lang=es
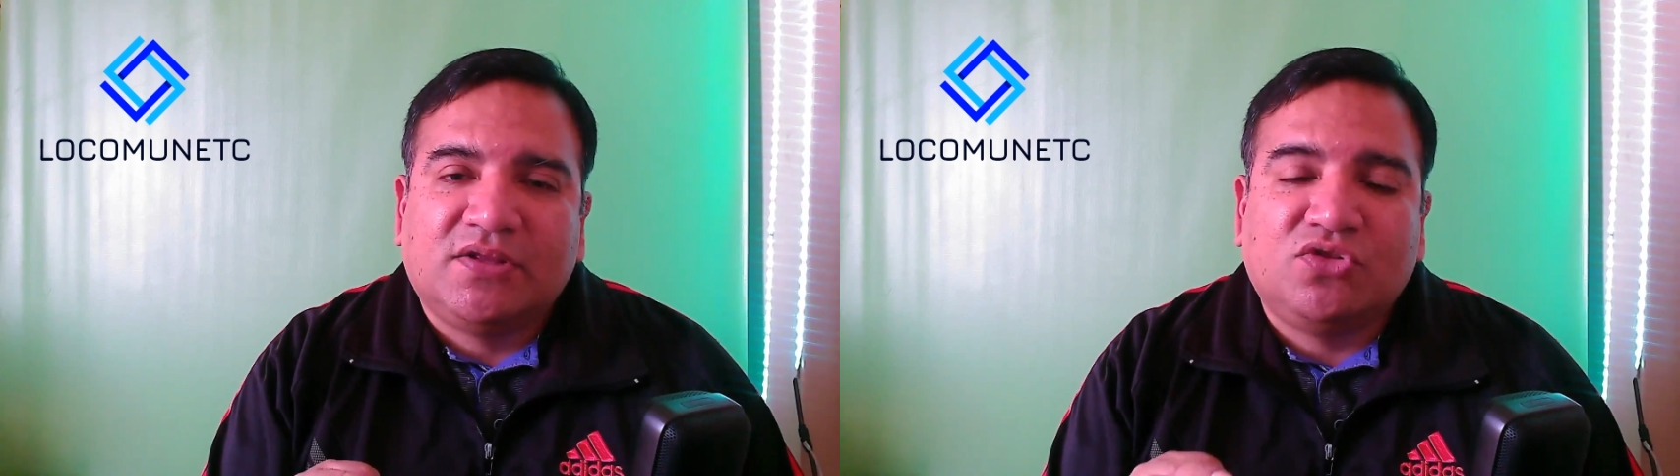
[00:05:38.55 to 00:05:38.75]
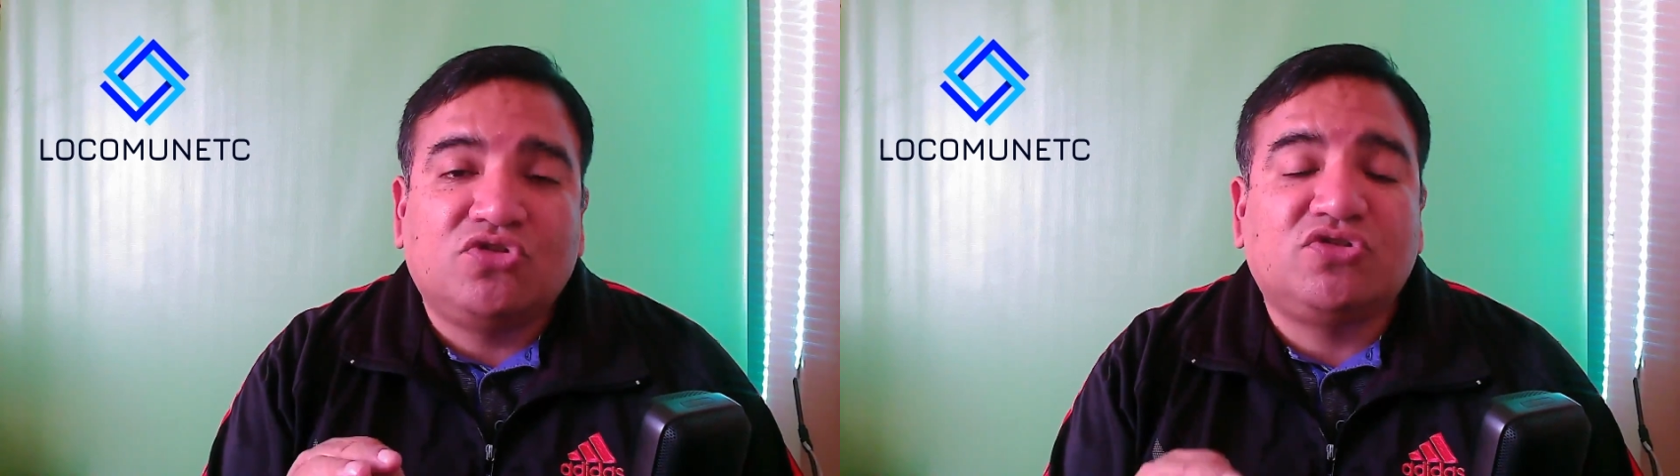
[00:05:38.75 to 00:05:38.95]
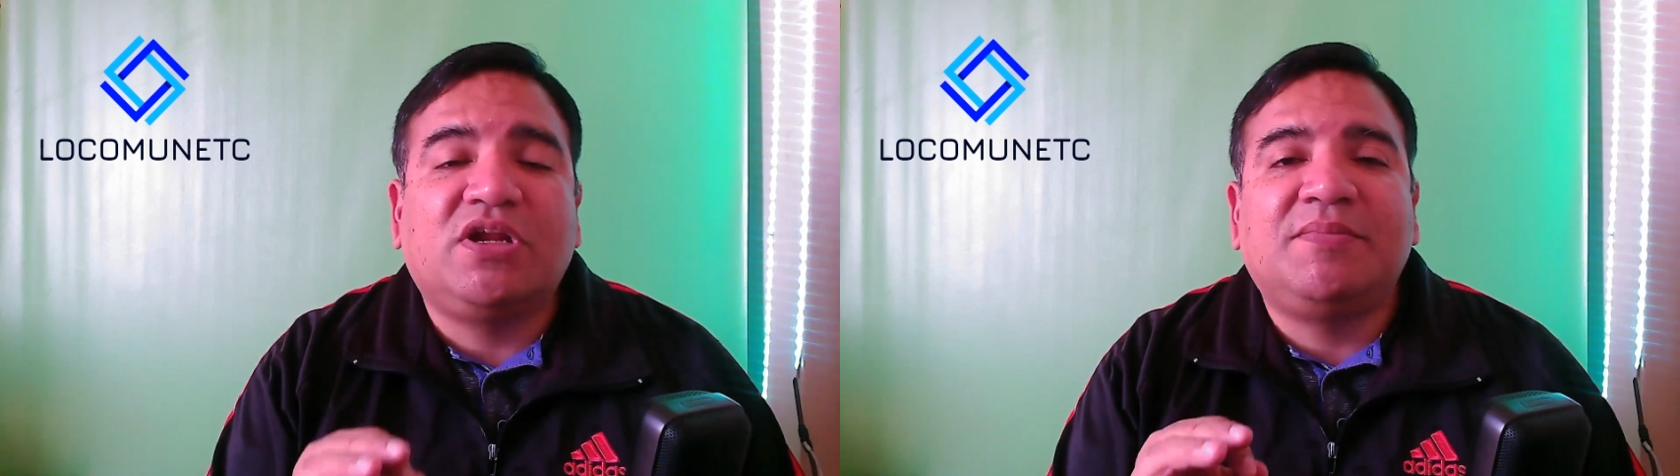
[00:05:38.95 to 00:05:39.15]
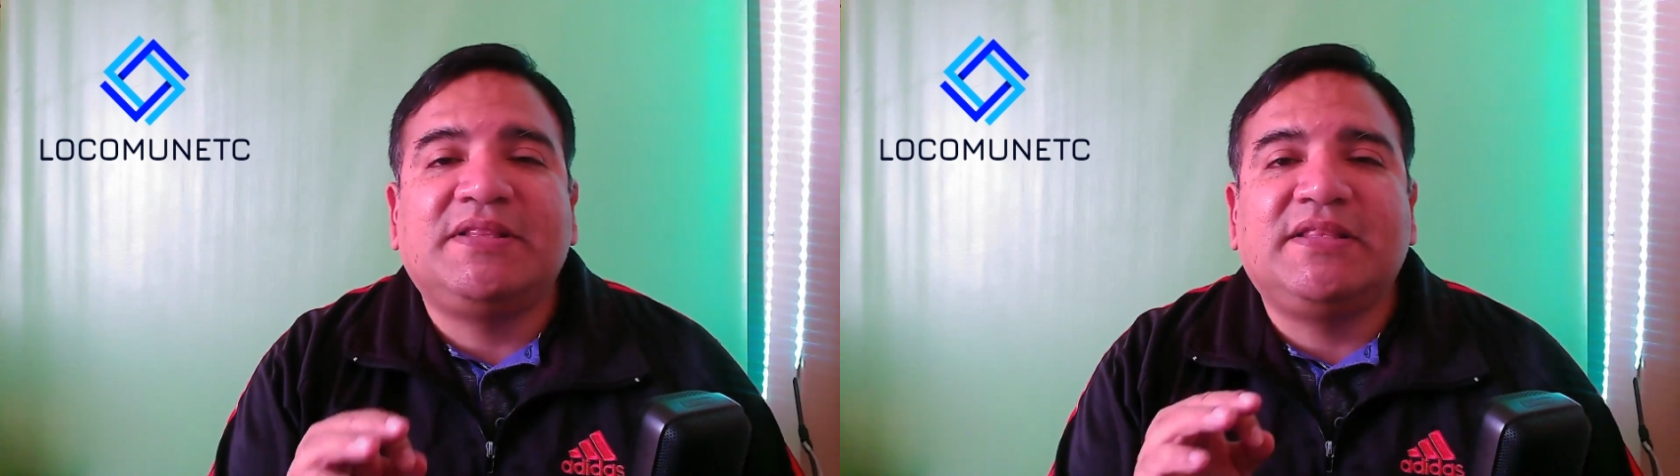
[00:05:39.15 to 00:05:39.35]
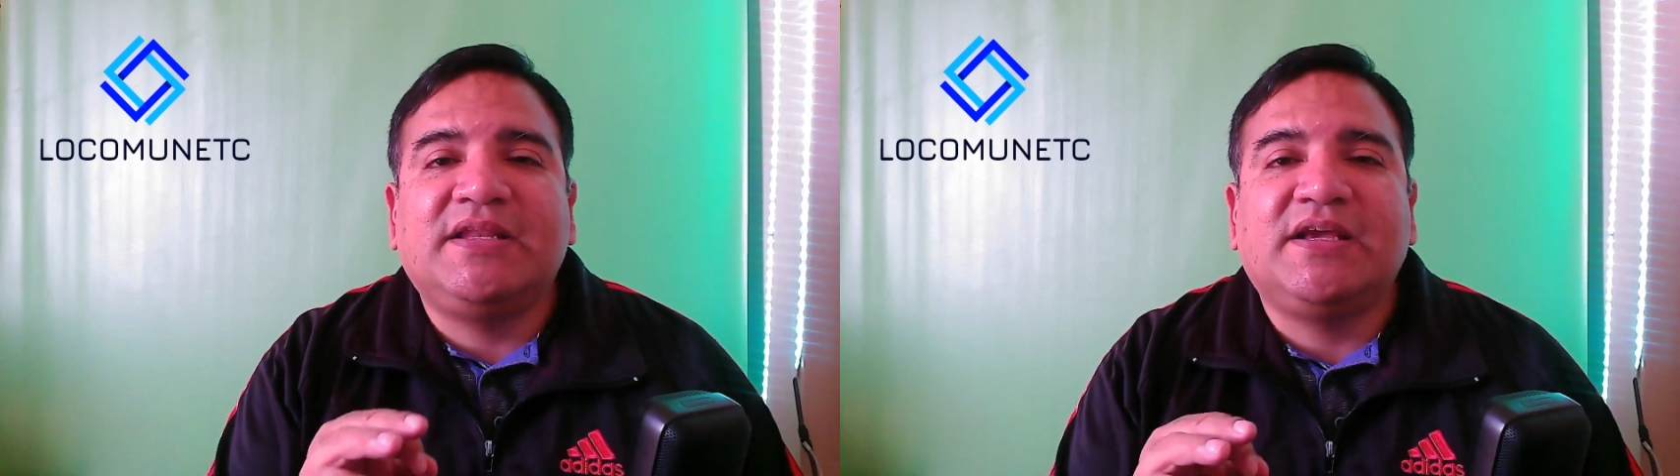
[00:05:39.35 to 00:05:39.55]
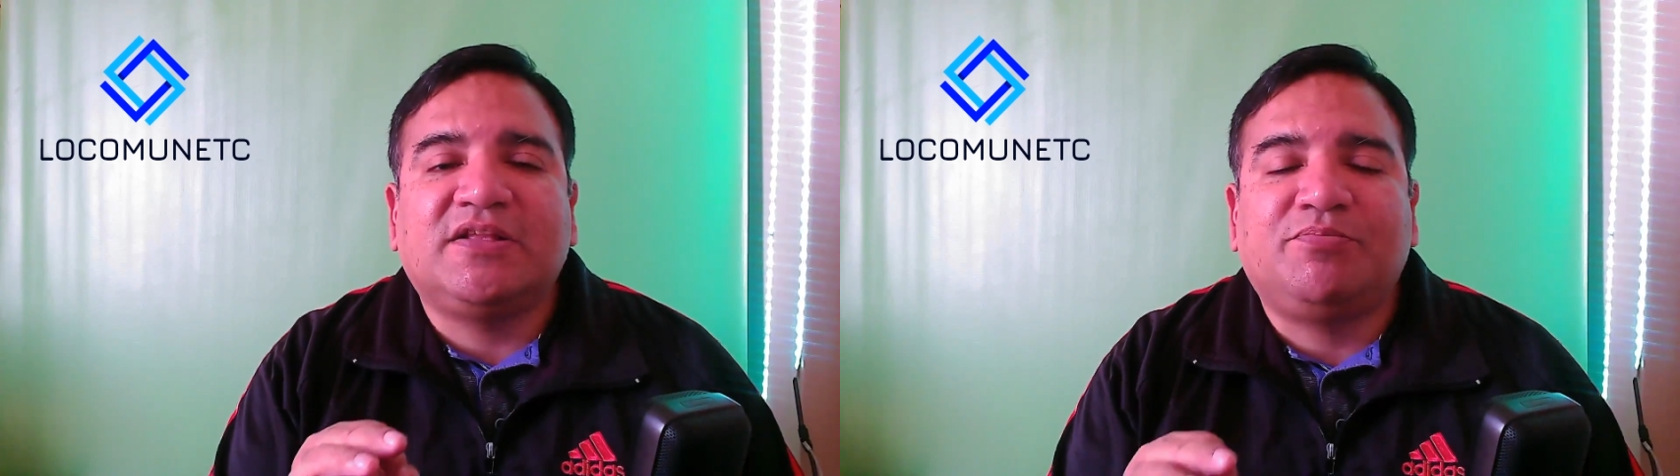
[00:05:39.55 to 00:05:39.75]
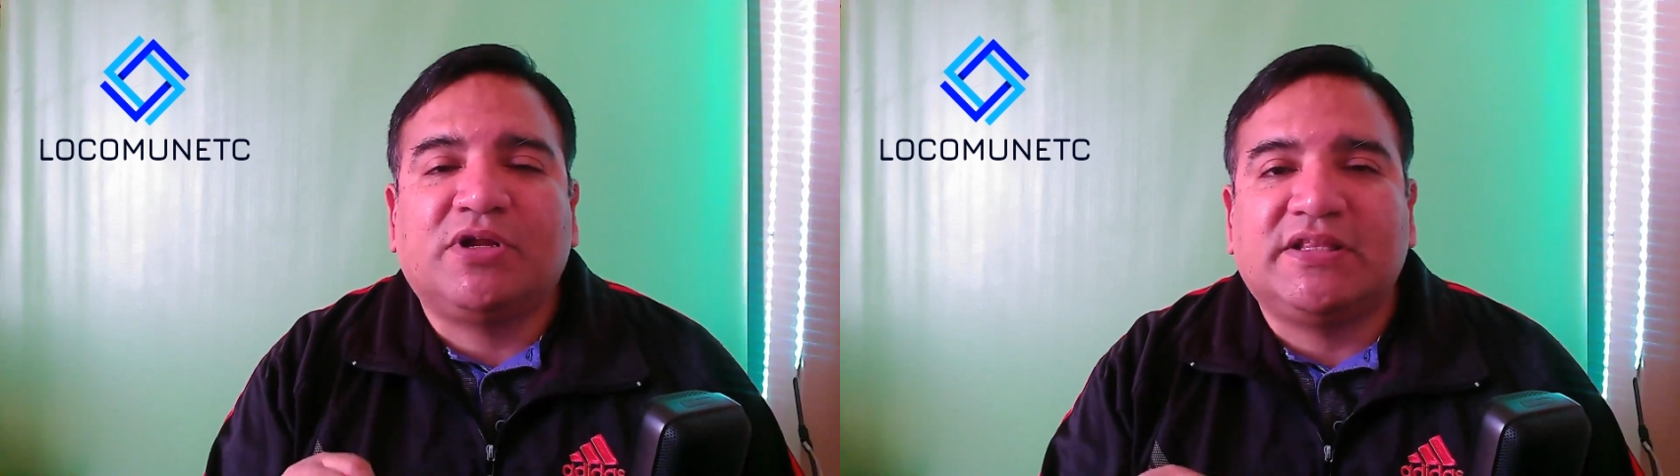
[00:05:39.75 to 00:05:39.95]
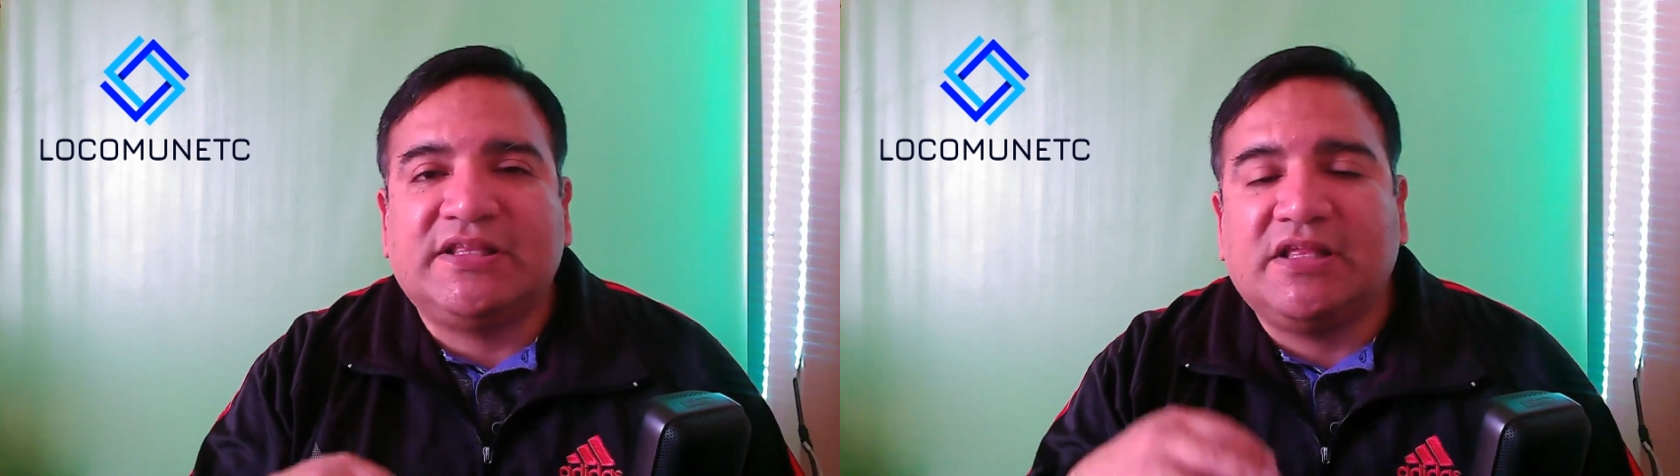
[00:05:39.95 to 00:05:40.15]
no solamente elijas
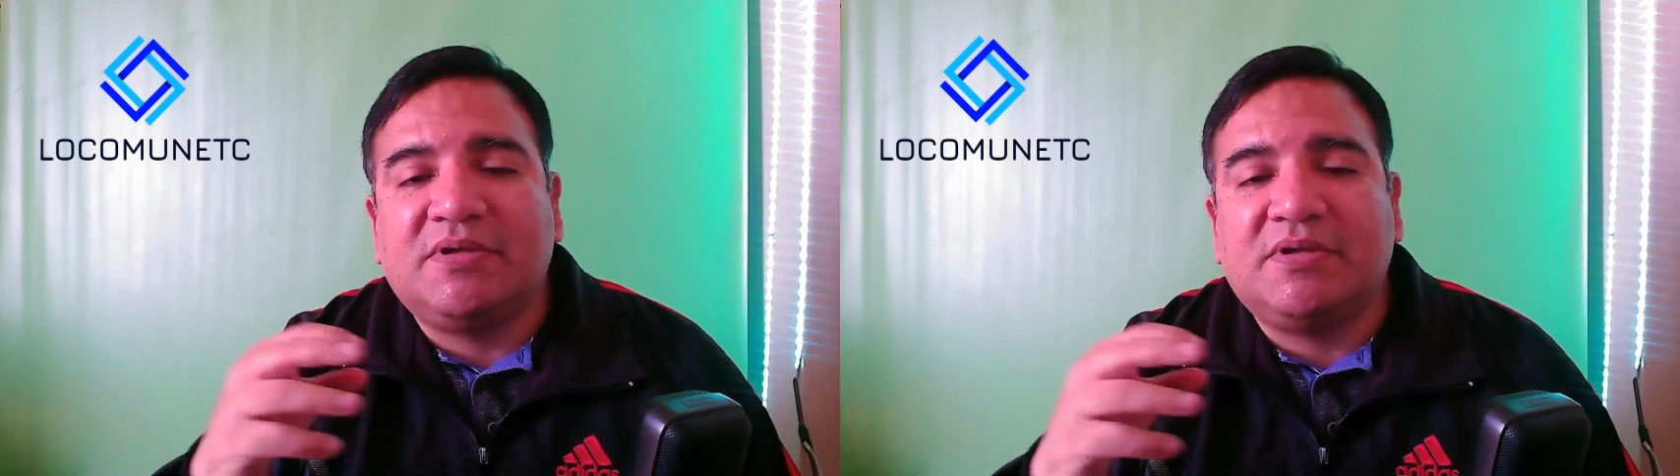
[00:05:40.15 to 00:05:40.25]
porque te da